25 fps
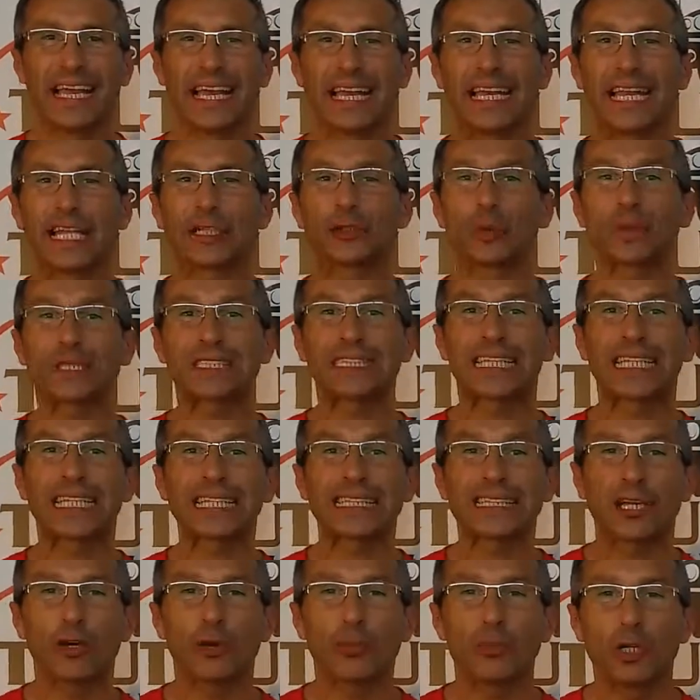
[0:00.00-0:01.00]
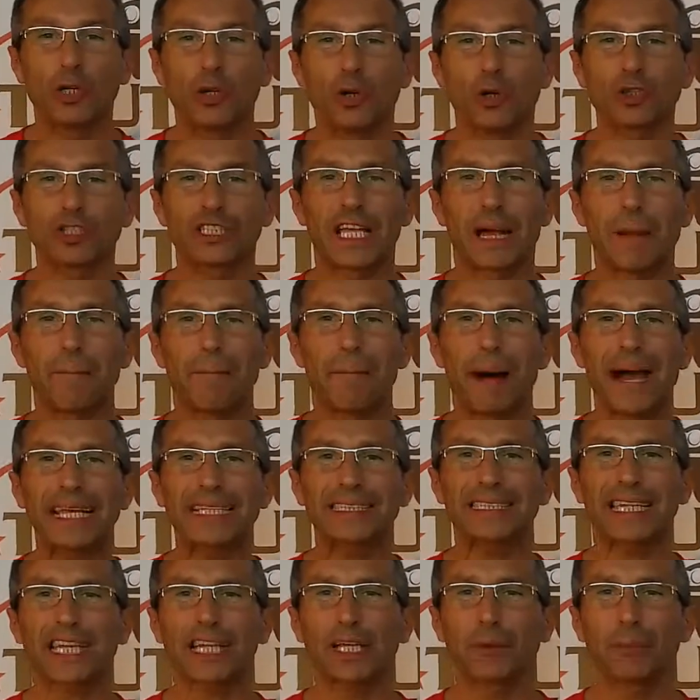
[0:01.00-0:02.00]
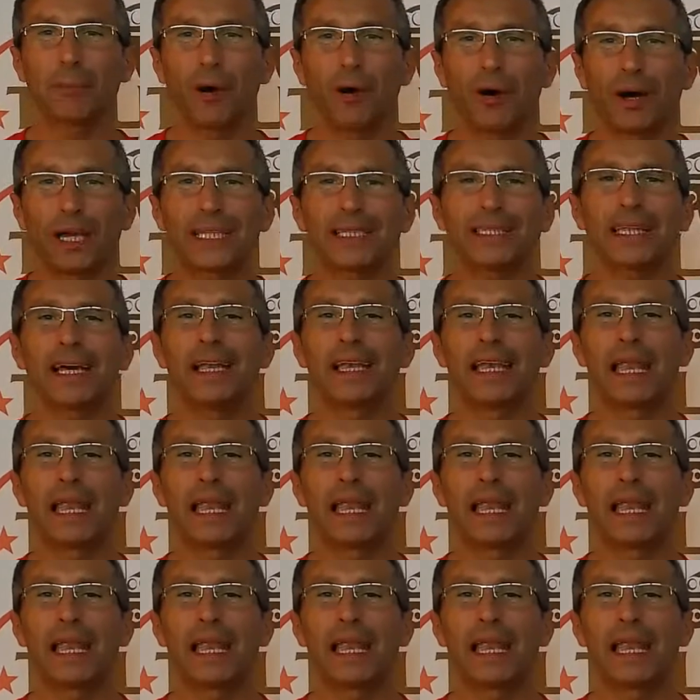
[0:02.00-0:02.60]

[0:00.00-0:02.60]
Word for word: La tua scritta luminosa by Trackpoint